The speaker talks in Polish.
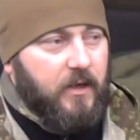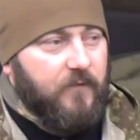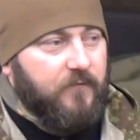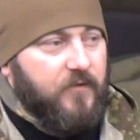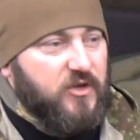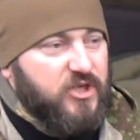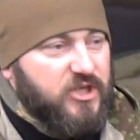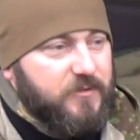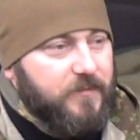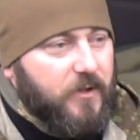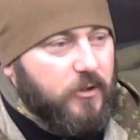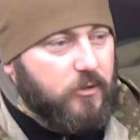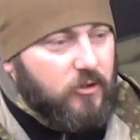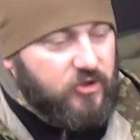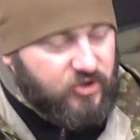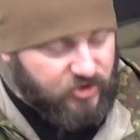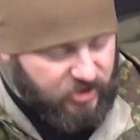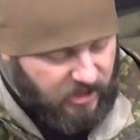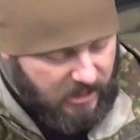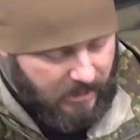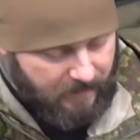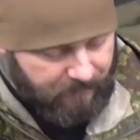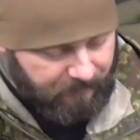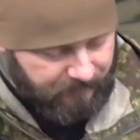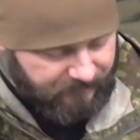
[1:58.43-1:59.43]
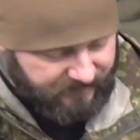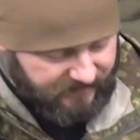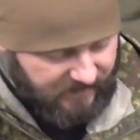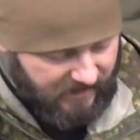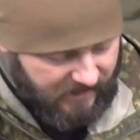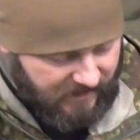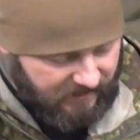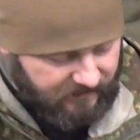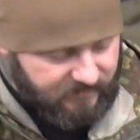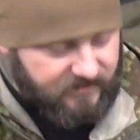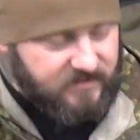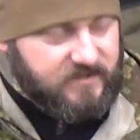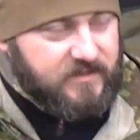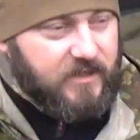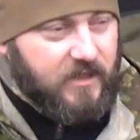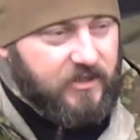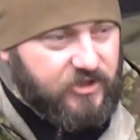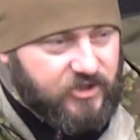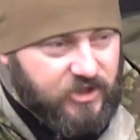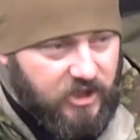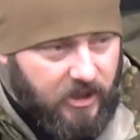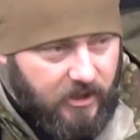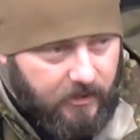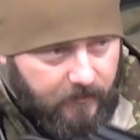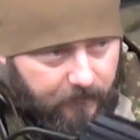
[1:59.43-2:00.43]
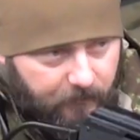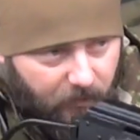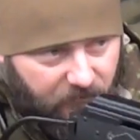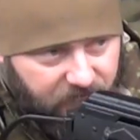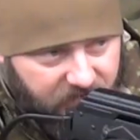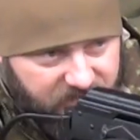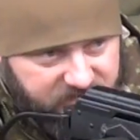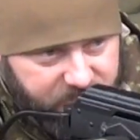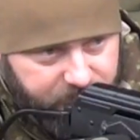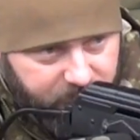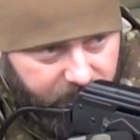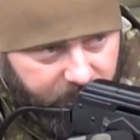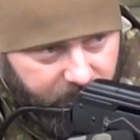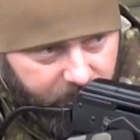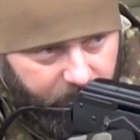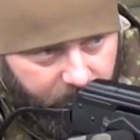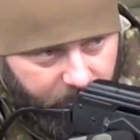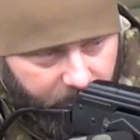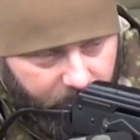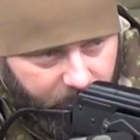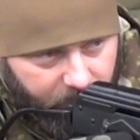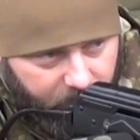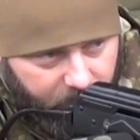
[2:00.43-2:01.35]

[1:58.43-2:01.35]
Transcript: Widzimy gościa na dystansie powiedzmy